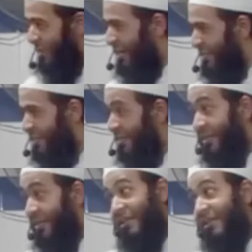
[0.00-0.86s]
রাইট
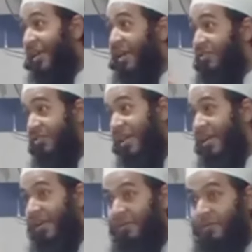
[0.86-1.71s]
অ্যান্ড
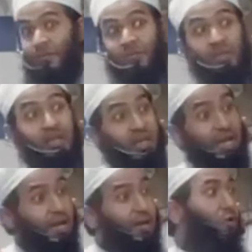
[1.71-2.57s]
দেন
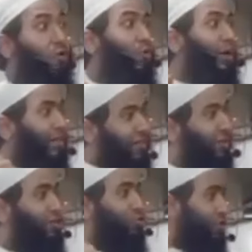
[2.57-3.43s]
এইরকম একটা
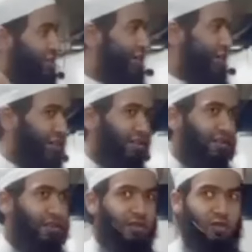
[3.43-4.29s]
সিচুয়েশনে
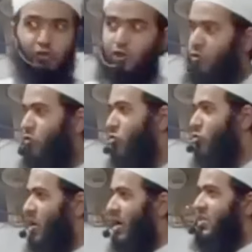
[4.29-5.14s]
যখন নূ
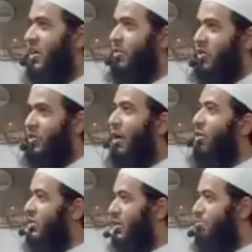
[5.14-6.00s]
আলাই সালামের
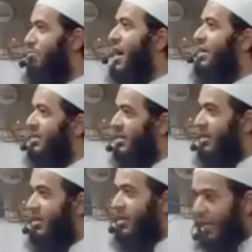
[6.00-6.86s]
দাওয়াতের মাঠ
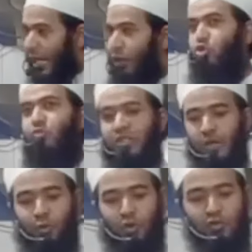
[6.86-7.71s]
এইরকম একটা
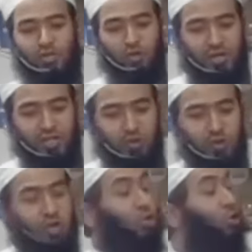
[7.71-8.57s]
পর্যায়ে চলে গেছে
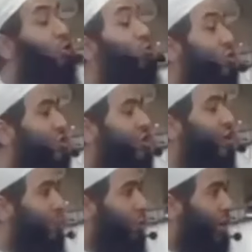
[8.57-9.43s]
ওনার শত চেষ্টার
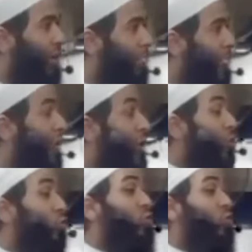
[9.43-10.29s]
পরে
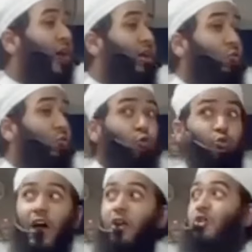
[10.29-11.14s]
ওনার
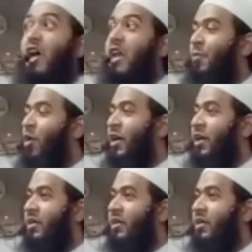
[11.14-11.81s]
উদারতার পরে